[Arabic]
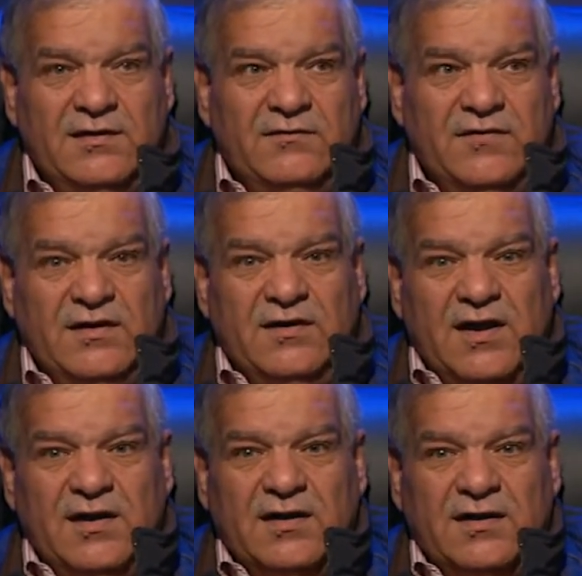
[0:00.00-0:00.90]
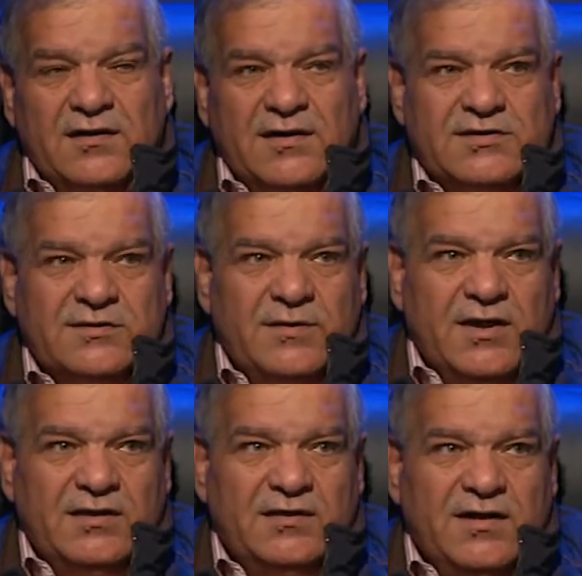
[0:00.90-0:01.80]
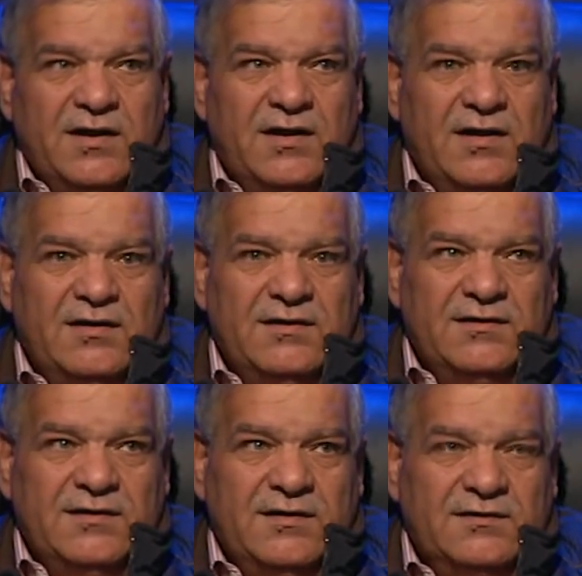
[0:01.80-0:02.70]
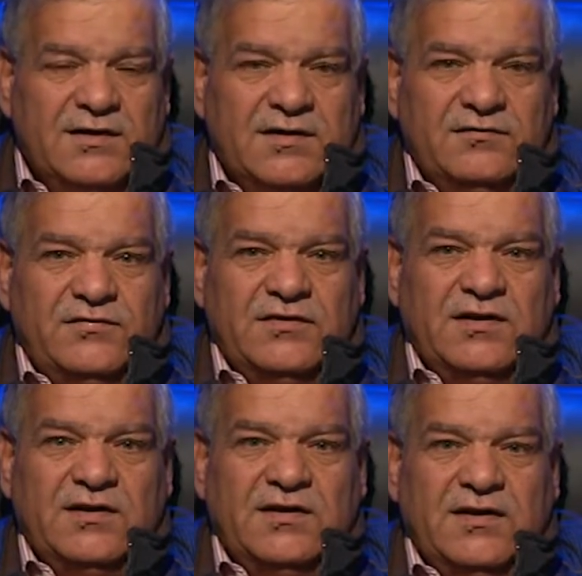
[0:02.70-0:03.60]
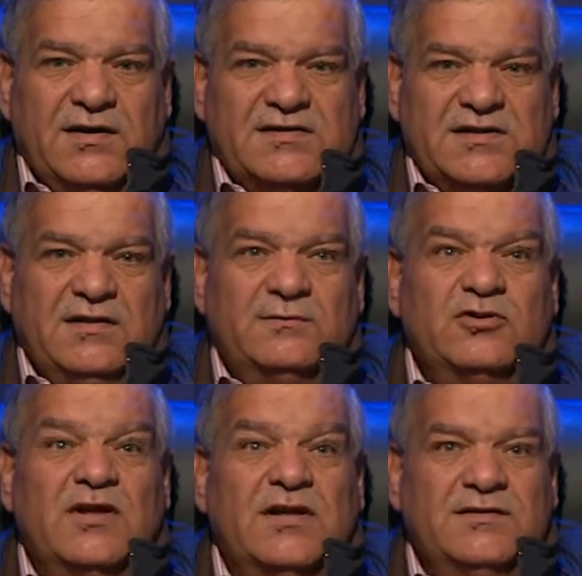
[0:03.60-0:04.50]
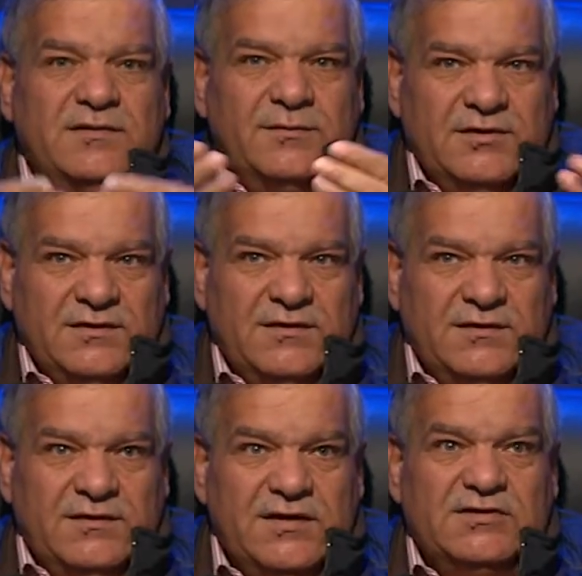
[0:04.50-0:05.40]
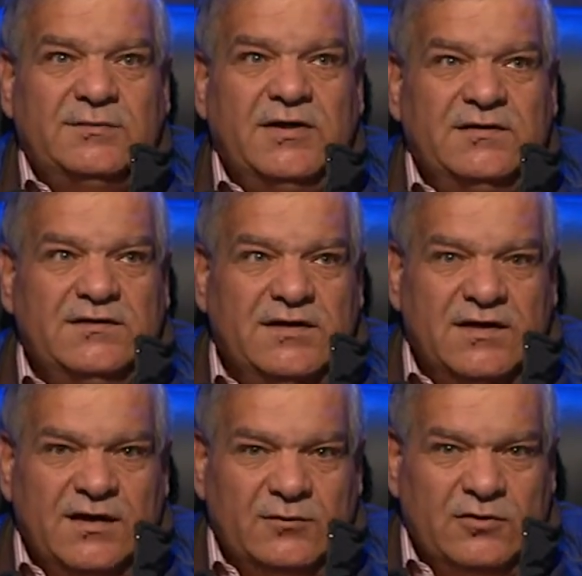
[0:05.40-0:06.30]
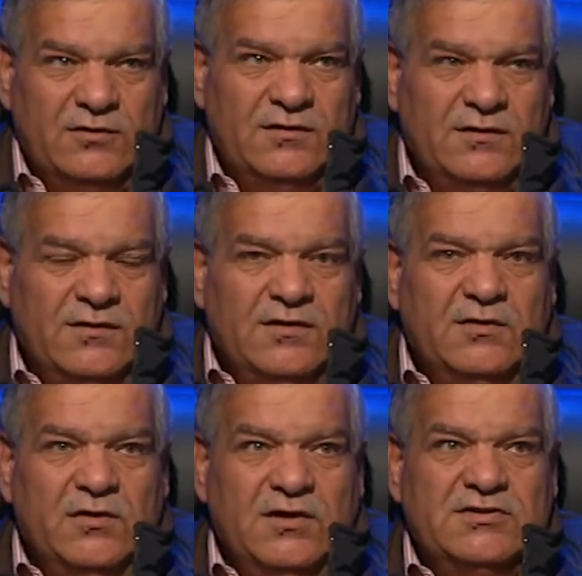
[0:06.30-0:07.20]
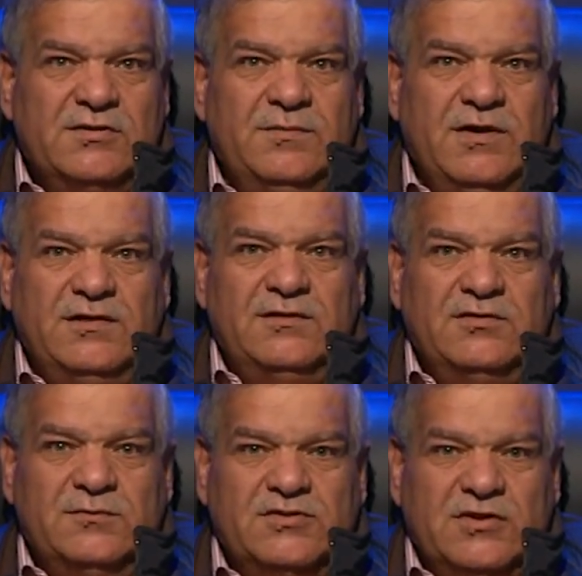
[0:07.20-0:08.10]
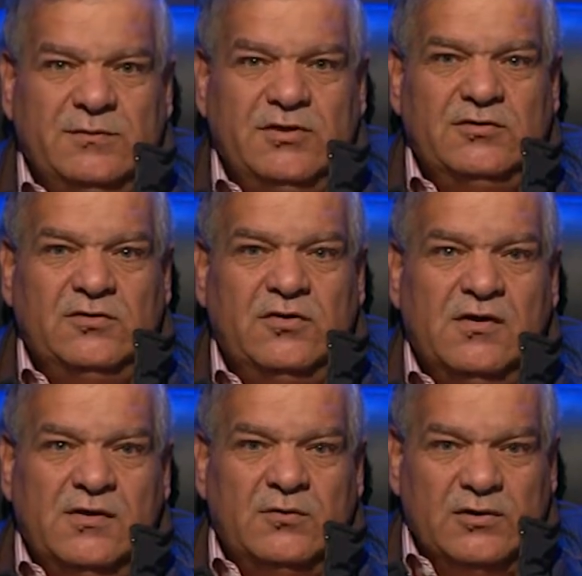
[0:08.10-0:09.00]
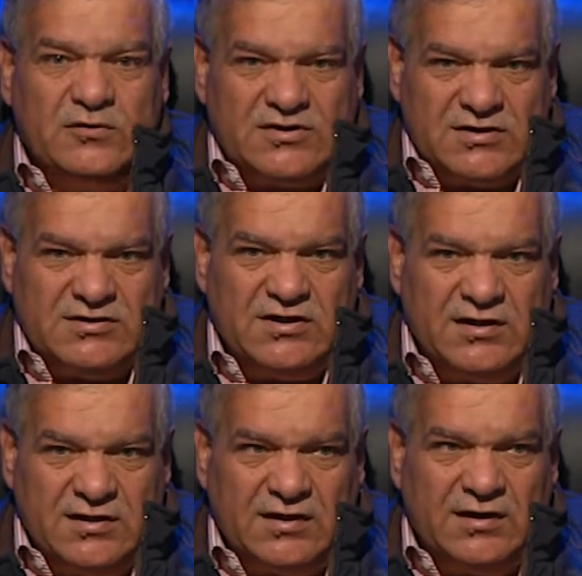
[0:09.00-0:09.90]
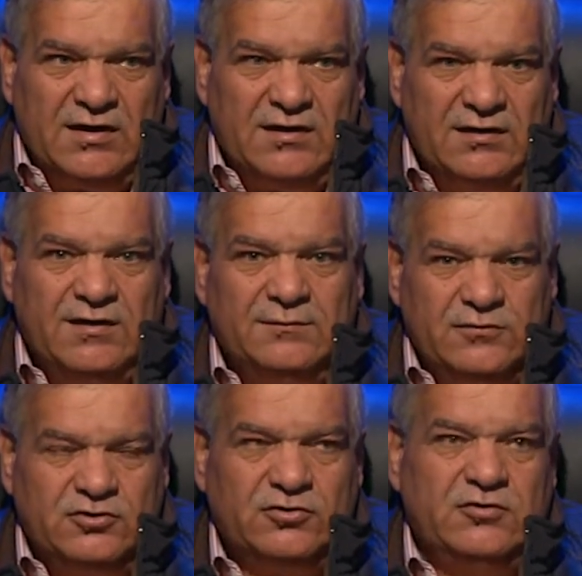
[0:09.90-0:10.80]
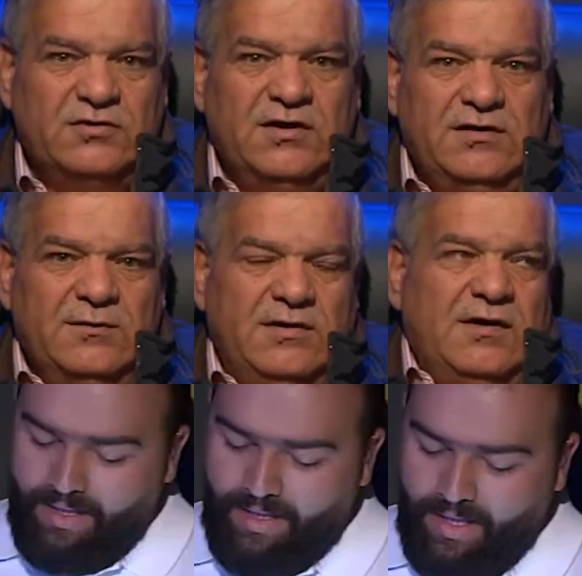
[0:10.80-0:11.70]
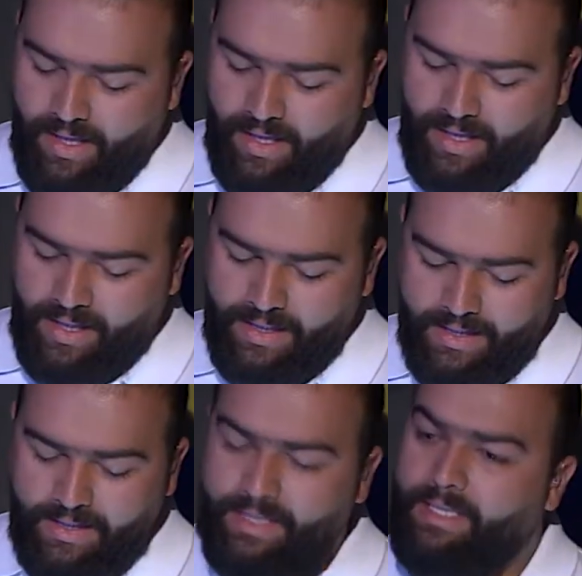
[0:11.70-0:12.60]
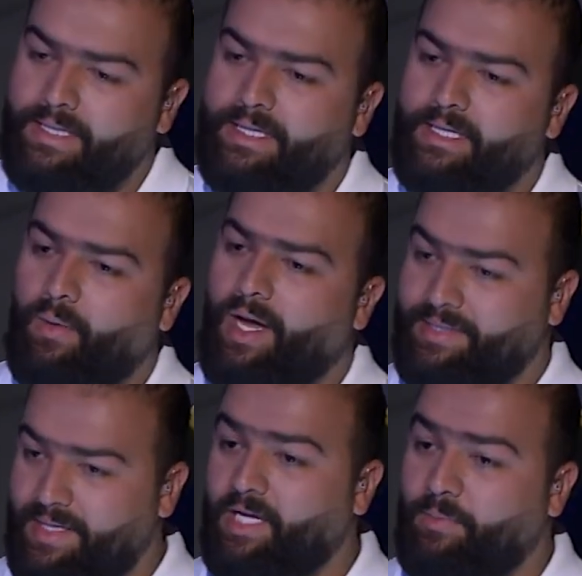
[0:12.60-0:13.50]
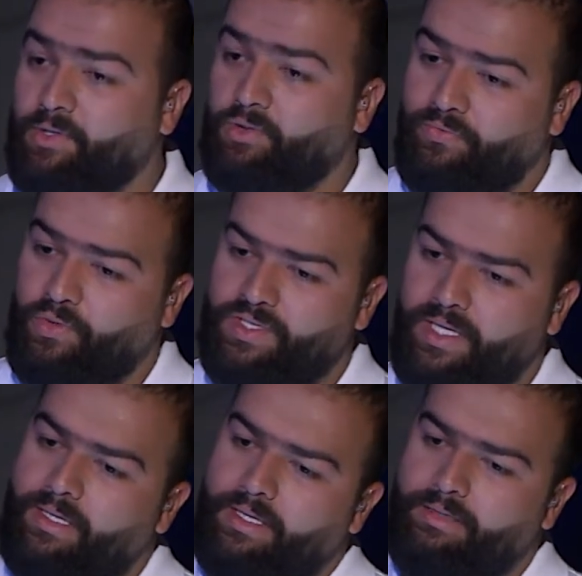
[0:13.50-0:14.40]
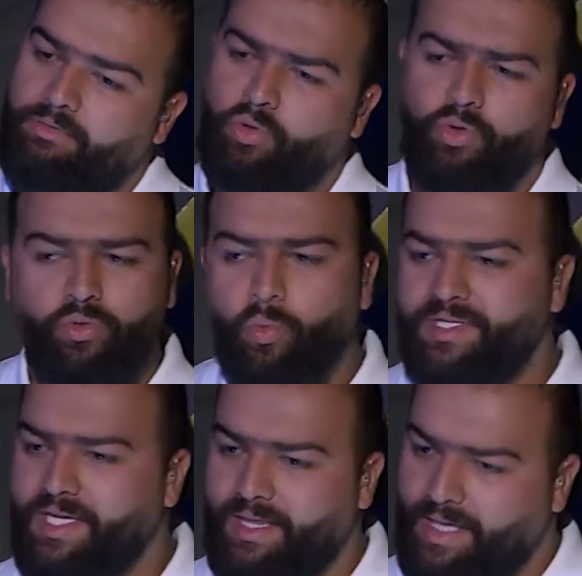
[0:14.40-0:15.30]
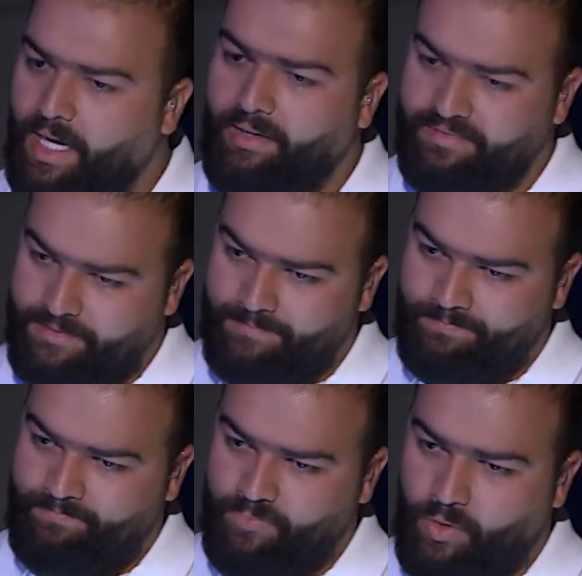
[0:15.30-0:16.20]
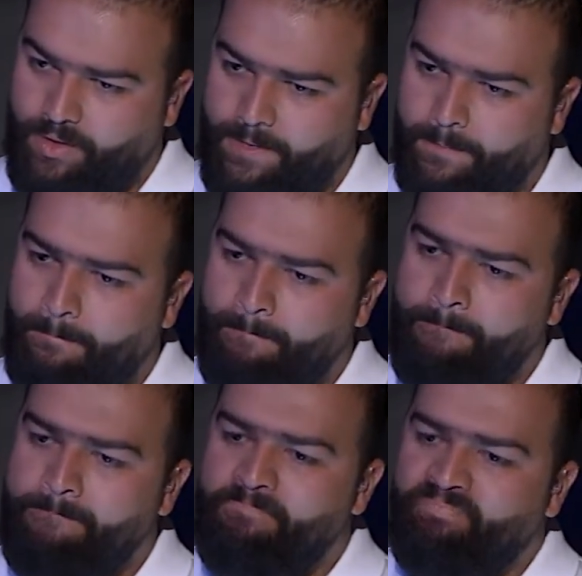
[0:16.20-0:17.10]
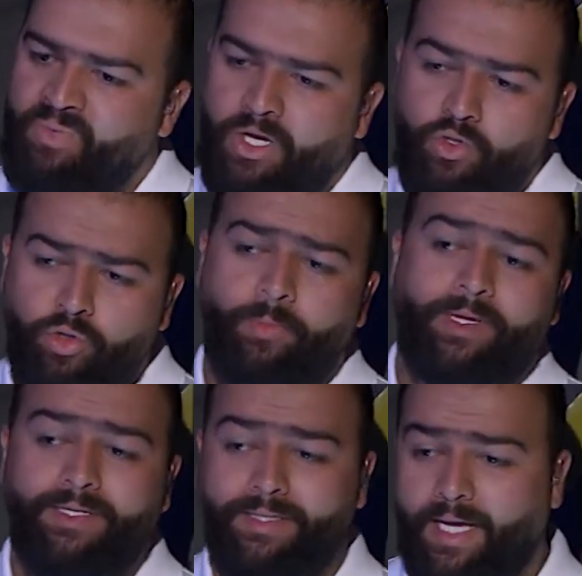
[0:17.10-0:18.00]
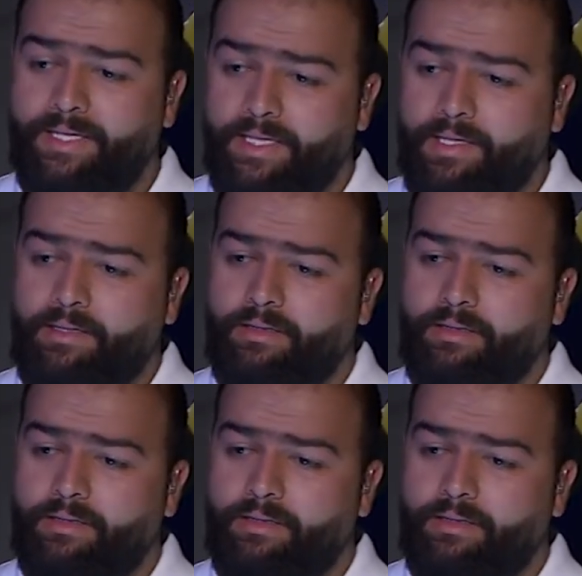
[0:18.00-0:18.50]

فلذلك يجب أن لا آه، تقف في طريق الناس المتقدمة يجب أن تدعمه ويجب أن تمسك بيده ويسجل لك هذا بالشكر دائما آه خلينا نحكي لو أعطيناك برضو الفرصة تكون وزير ثقافة أوكي شو ممكن تغير